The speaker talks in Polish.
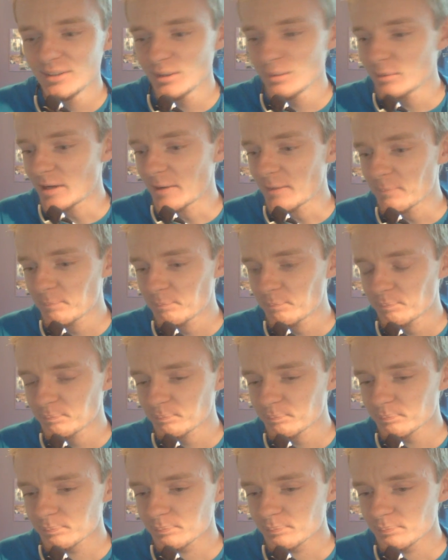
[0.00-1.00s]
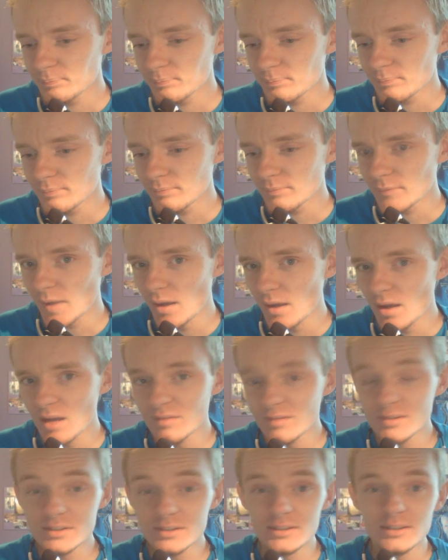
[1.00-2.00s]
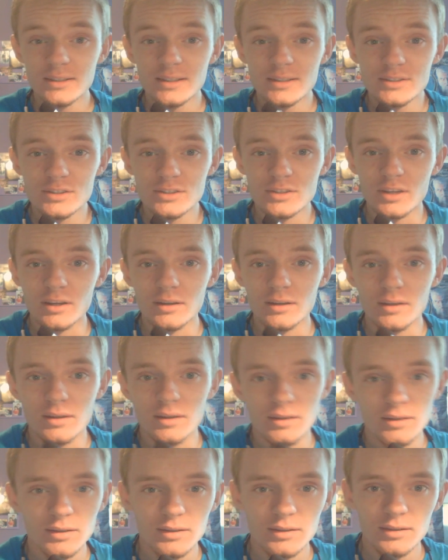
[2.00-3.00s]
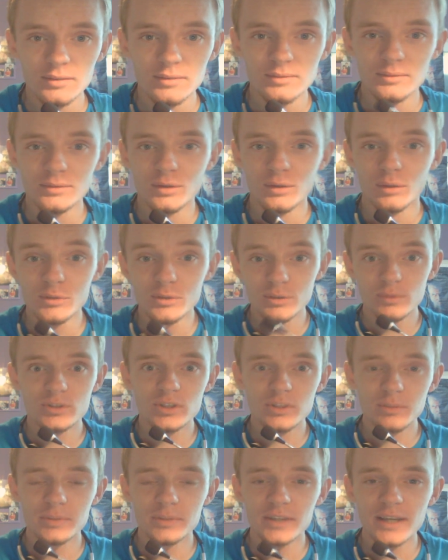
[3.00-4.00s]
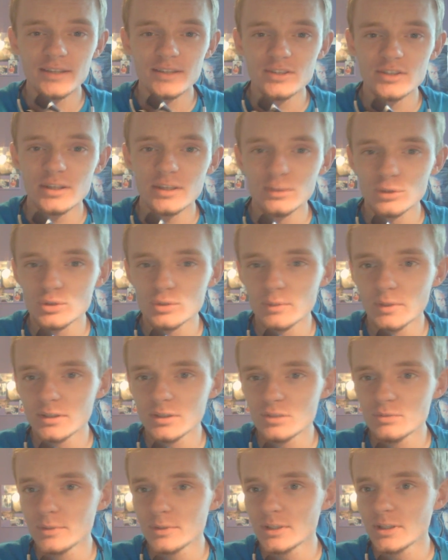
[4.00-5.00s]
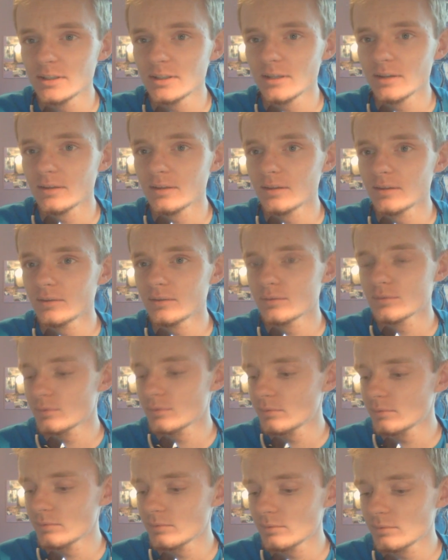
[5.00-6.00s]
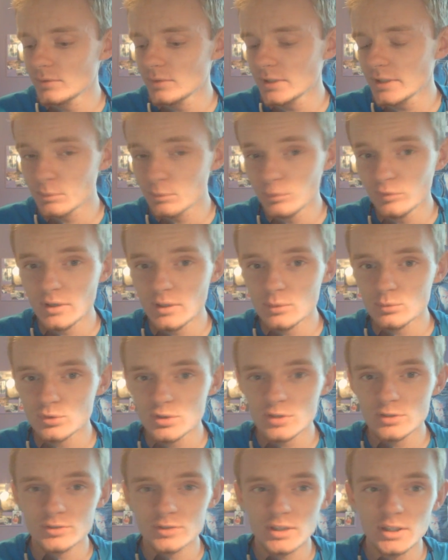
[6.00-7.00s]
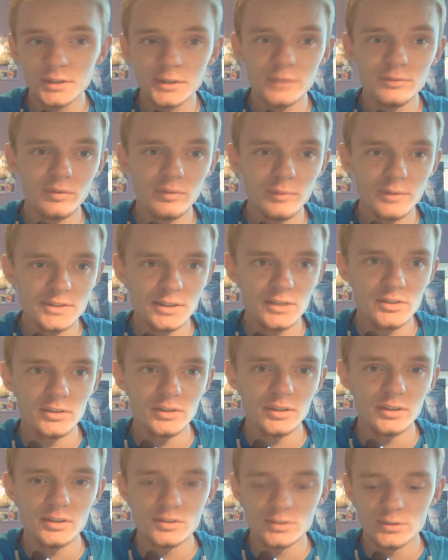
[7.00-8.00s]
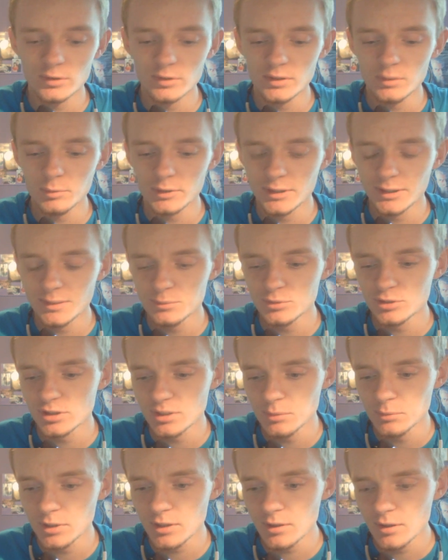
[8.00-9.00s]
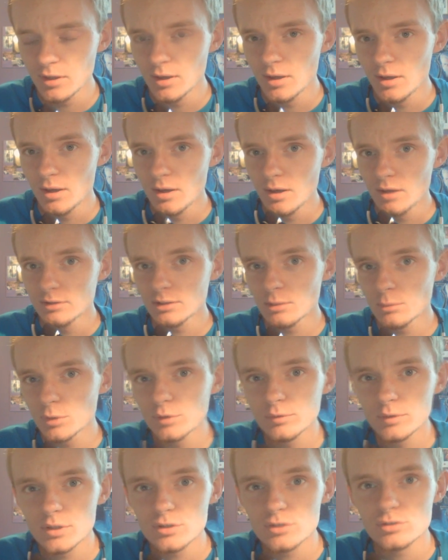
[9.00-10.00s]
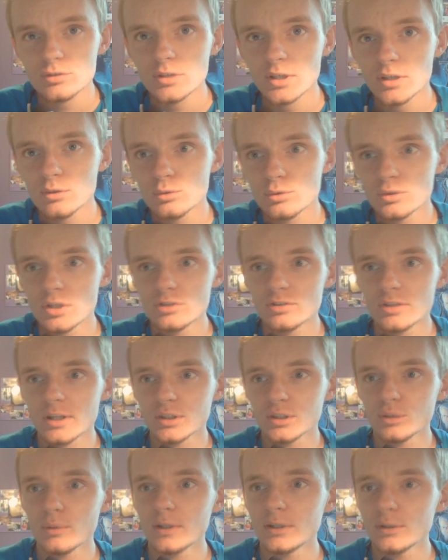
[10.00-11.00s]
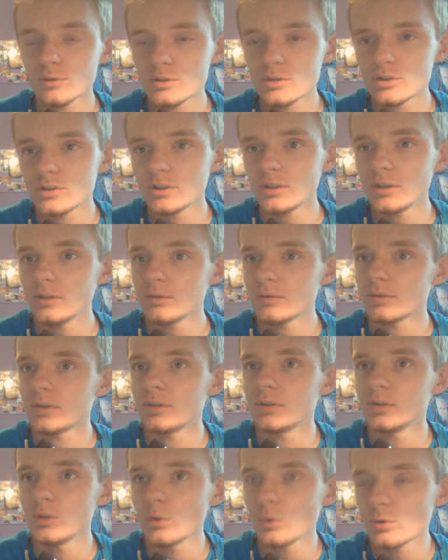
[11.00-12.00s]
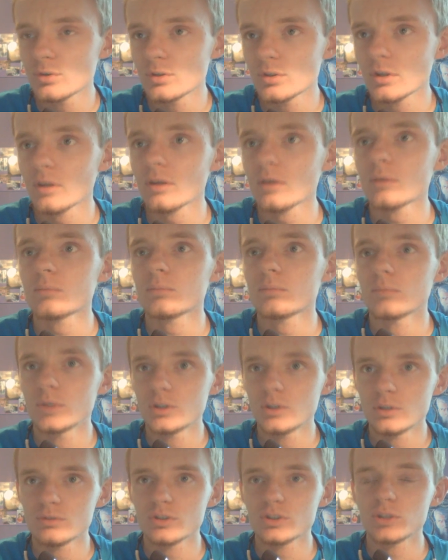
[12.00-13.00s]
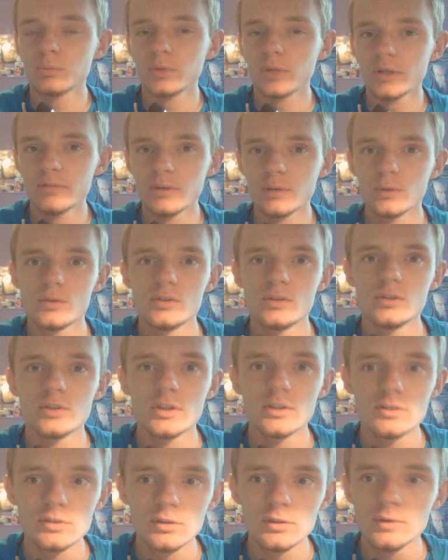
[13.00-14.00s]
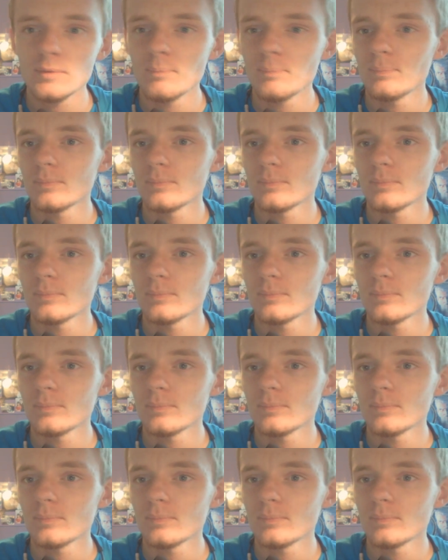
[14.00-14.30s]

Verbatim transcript: no dobra, a więc tyle na dzisiaj. E, komentujcie, pytajcie, jak ktoś ma jakieś pytania. Tak jak mówiłem, wszelkie informacje znajdziecie na tej stronie podanej przeze mnie. Tam również najróżniejsze aktualności, newsy, myślę, że się pojawiają dosyć często.